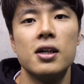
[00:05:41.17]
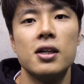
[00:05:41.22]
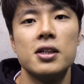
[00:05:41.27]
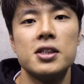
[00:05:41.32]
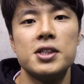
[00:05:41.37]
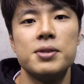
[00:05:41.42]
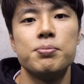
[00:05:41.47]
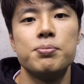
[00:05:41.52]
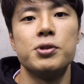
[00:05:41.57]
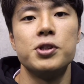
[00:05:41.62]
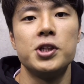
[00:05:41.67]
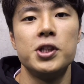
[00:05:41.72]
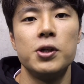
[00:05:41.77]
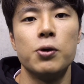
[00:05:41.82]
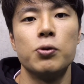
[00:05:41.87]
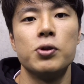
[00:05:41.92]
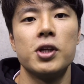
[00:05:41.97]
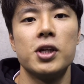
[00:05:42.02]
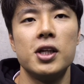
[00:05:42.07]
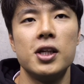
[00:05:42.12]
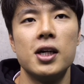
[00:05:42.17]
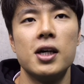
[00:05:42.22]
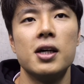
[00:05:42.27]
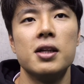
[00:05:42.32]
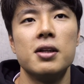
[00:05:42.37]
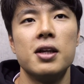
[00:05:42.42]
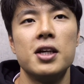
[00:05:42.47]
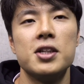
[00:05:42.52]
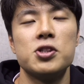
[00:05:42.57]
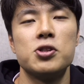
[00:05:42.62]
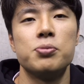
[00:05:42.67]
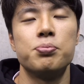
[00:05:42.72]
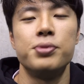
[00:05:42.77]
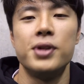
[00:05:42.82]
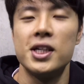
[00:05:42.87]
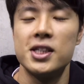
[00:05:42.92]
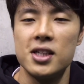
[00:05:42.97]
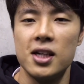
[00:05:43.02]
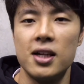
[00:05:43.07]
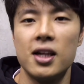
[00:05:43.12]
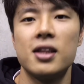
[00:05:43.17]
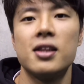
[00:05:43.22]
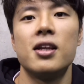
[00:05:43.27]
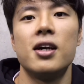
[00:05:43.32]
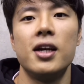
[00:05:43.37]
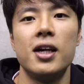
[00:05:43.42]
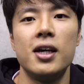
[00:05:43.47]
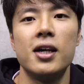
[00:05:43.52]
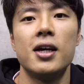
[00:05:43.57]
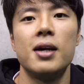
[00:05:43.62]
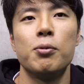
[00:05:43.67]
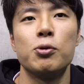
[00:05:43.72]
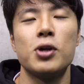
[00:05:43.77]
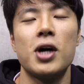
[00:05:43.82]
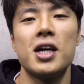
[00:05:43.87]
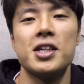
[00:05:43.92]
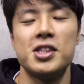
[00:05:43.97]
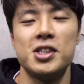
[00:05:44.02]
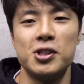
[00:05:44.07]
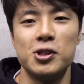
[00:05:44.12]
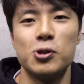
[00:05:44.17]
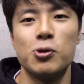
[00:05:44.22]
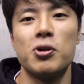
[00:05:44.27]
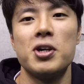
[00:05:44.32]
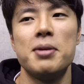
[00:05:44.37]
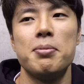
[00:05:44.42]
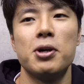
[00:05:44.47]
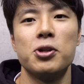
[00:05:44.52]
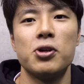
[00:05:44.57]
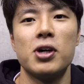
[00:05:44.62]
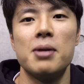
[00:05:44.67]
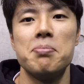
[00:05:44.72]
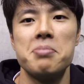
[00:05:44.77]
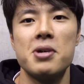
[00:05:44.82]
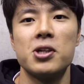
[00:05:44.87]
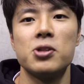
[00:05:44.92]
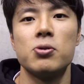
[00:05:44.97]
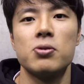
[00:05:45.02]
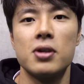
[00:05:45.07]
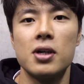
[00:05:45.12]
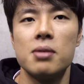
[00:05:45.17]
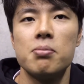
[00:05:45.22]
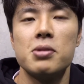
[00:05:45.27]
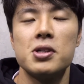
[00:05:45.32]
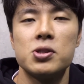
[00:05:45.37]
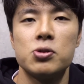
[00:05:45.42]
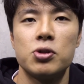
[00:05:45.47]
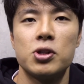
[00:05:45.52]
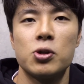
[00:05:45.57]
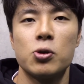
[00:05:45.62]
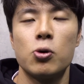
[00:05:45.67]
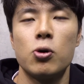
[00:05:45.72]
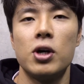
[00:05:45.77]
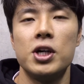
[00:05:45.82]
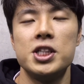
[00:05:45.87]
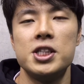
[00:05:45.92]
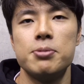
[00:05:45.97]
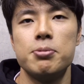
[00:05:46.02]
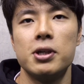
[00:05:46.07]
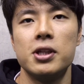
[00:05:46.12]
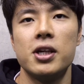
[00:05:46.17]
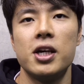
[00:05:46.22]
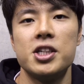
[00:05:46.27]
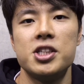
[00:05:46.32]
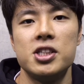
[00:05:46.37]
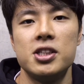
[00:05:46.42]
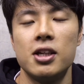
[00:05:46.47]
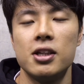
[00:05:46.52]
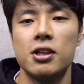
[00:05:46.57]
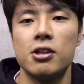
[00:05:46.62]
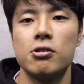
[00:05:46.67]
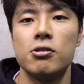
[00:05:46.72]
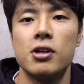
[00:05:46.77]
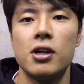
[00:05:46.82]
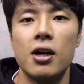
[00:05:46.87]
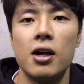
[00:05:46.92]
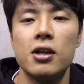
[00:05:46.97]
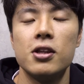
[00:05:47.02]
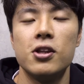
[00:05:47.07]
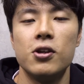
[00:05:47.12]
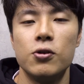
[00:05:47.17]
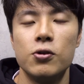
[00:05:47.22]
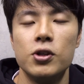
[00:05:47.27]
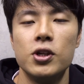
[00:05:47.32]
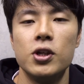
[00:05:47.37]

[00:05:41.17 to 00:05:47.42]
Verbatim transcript: シンプルに基本的なディフェンスのプレッシャーだったり走るとかリバウンド頑張るとか、まあ、そういったところが一番大事になってくるかなと